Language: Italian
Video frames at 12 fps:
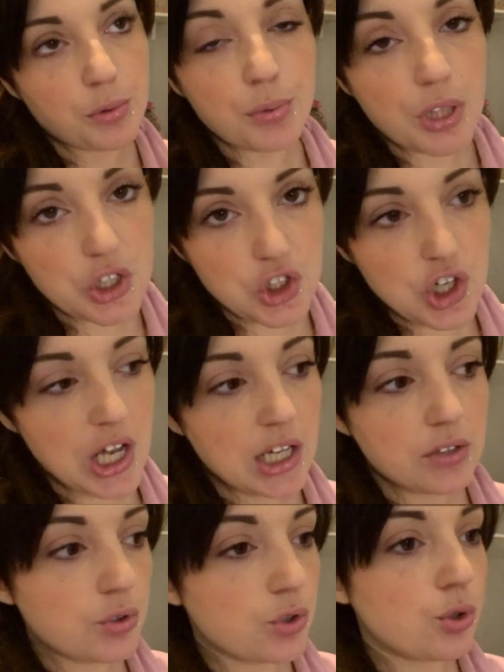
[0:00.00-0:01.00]
po' più leggera
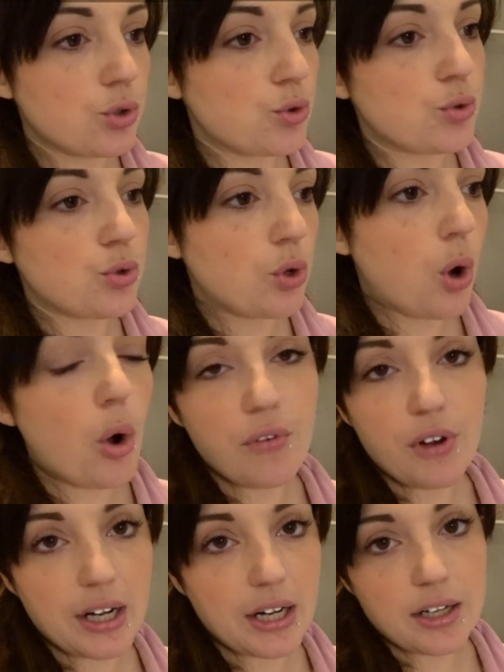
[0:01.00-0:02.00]
devo solo giusto
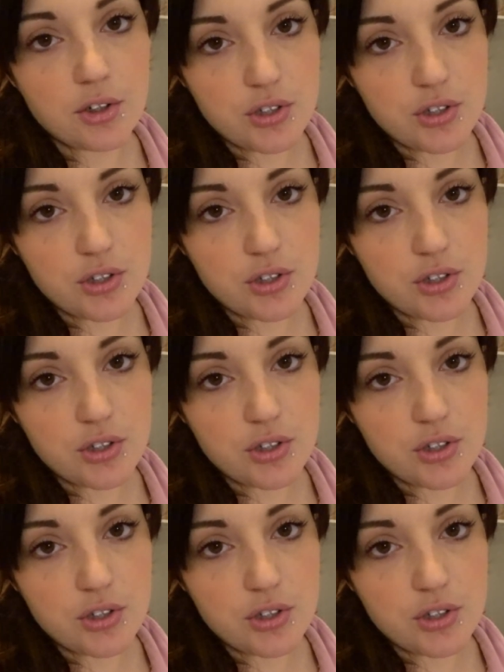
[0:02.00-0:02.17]
fare le